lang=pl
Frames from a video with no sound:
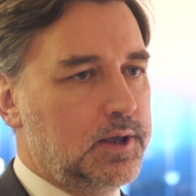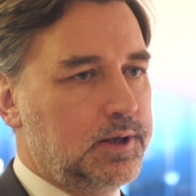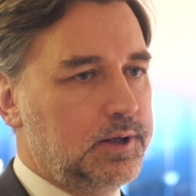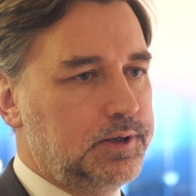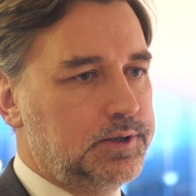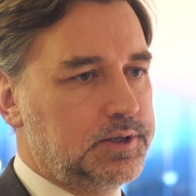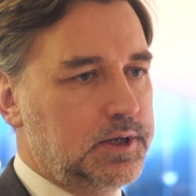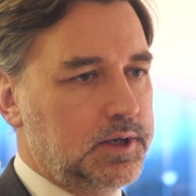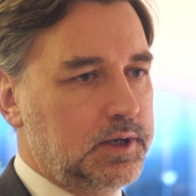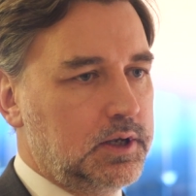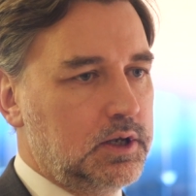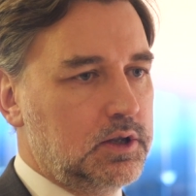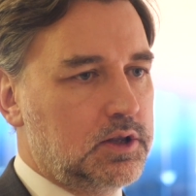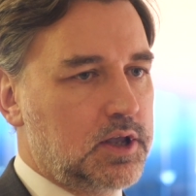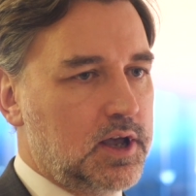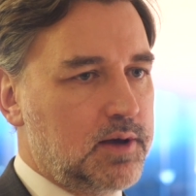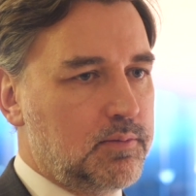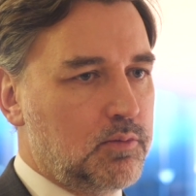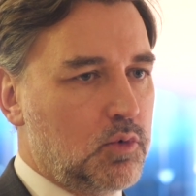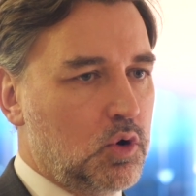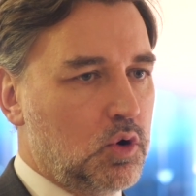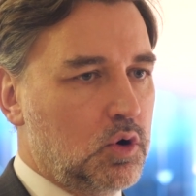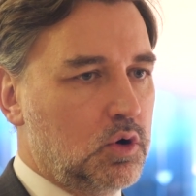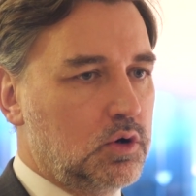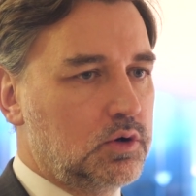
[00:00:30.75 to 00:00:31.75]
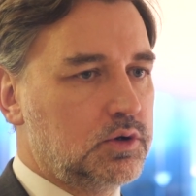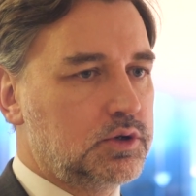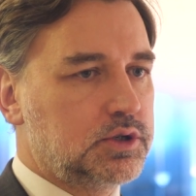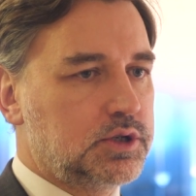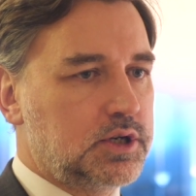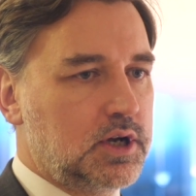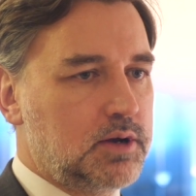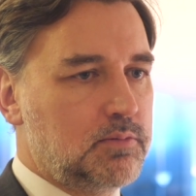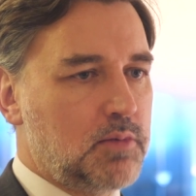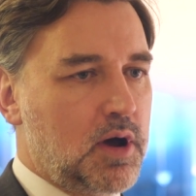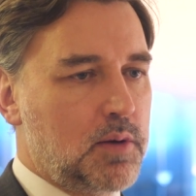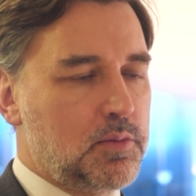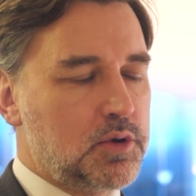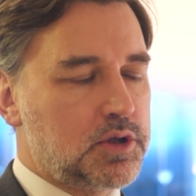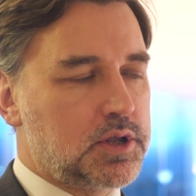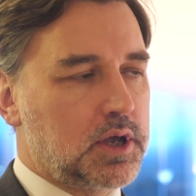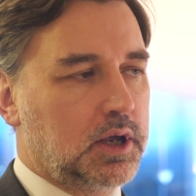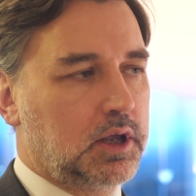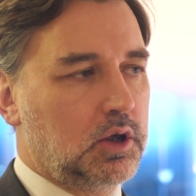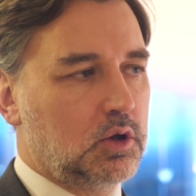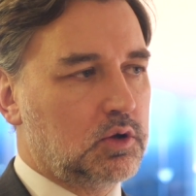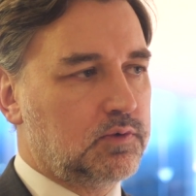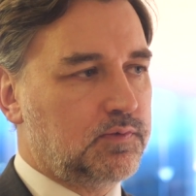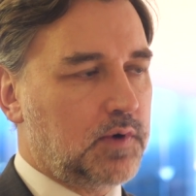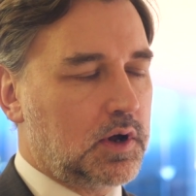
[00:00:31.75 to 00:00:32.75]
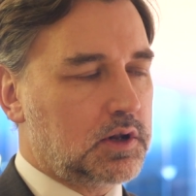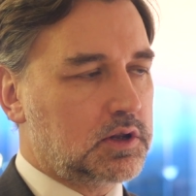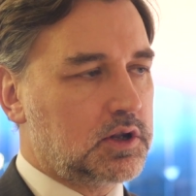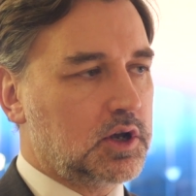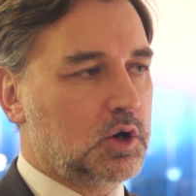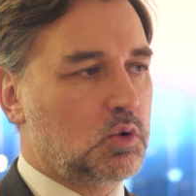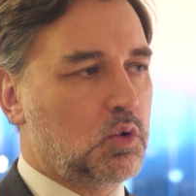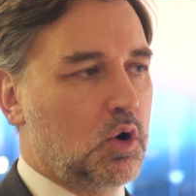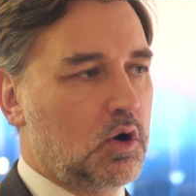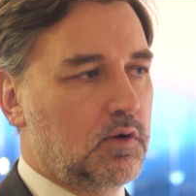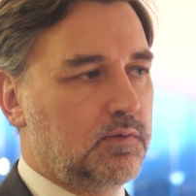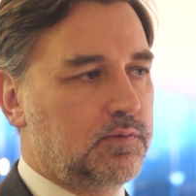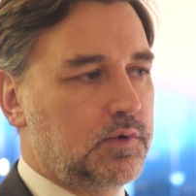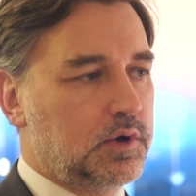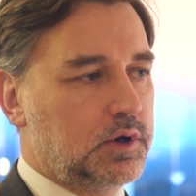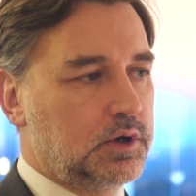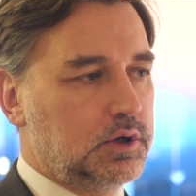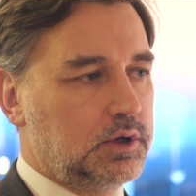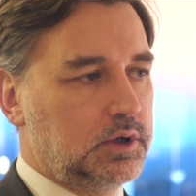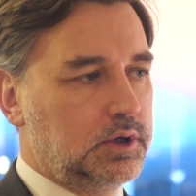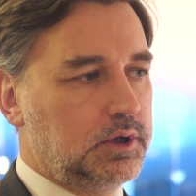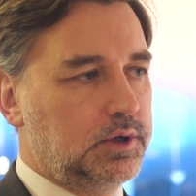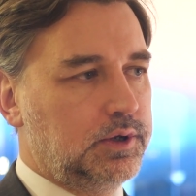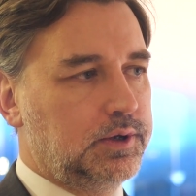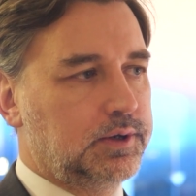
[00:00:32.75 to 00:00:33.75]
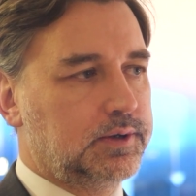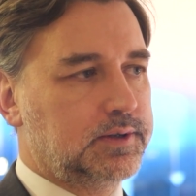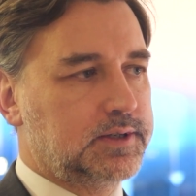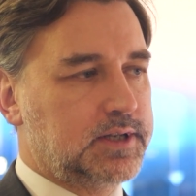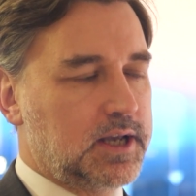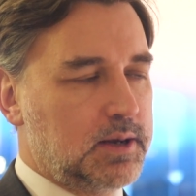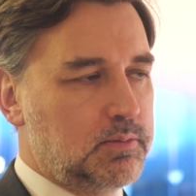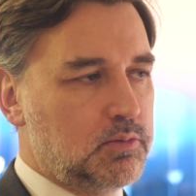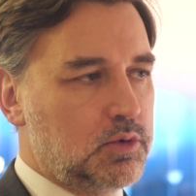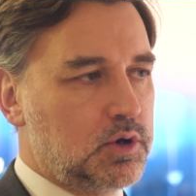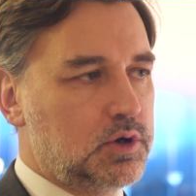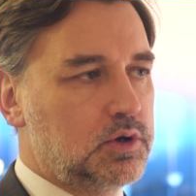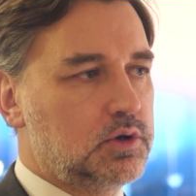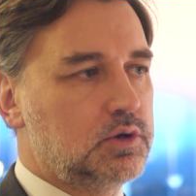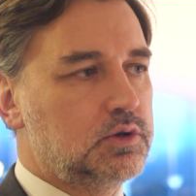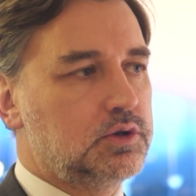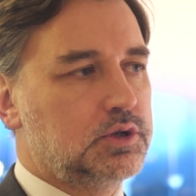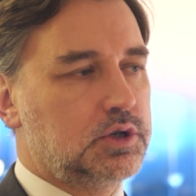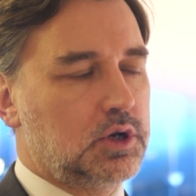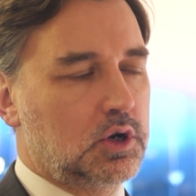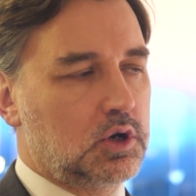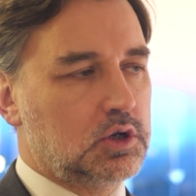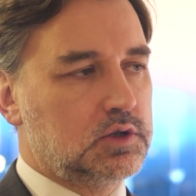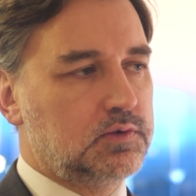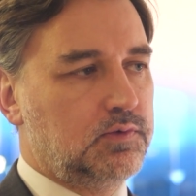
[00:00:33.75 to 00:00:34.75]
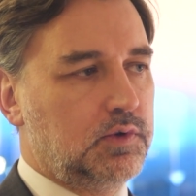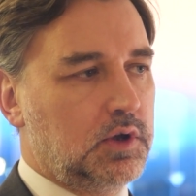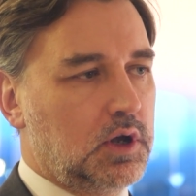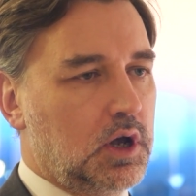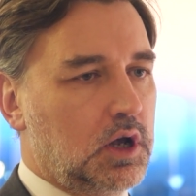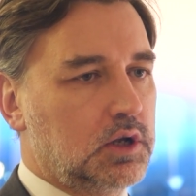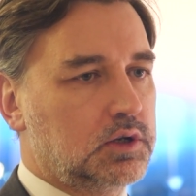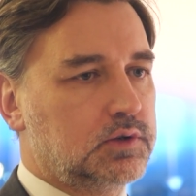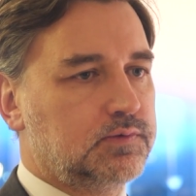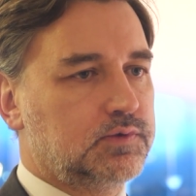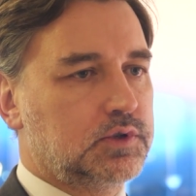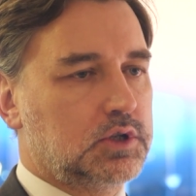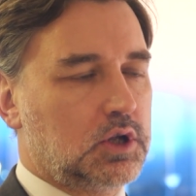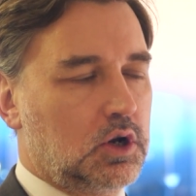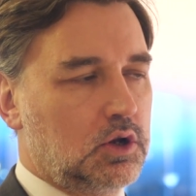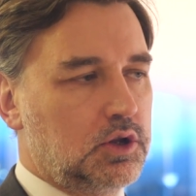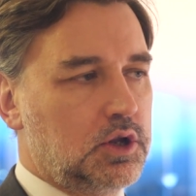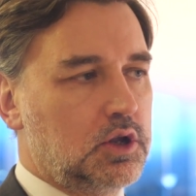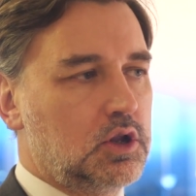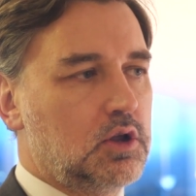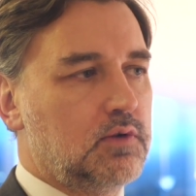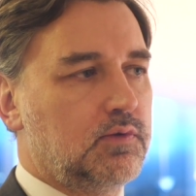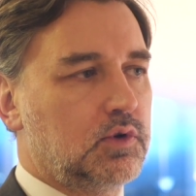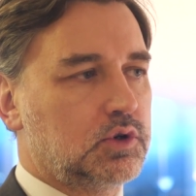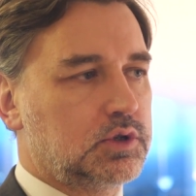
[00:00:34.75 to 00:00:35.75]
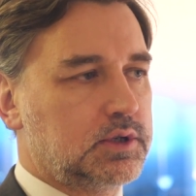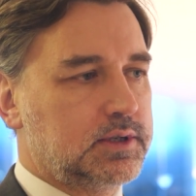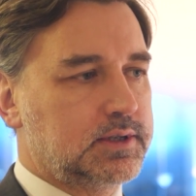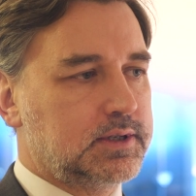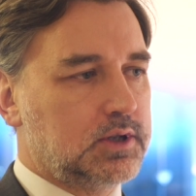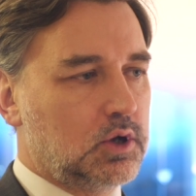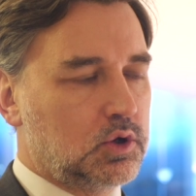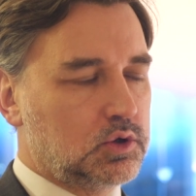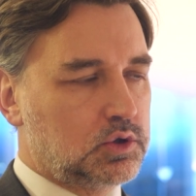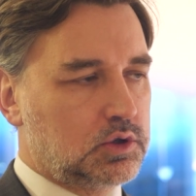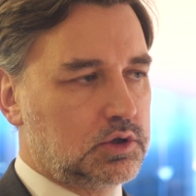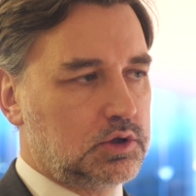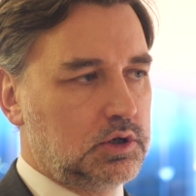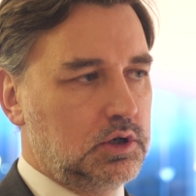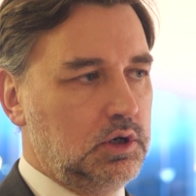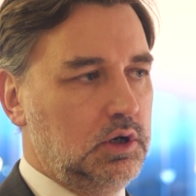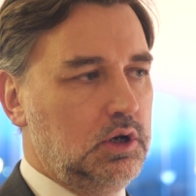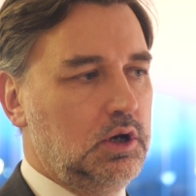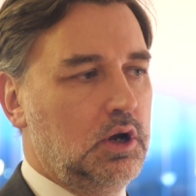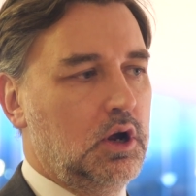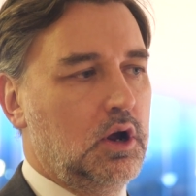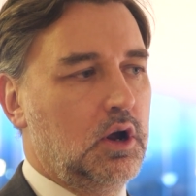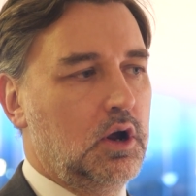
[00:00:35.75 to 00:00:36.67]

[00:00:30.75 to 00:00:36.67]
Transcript: I dzięki temu, że mamy takie otwarte głowy i chcemy się rozwijać w stronę nowoczesności,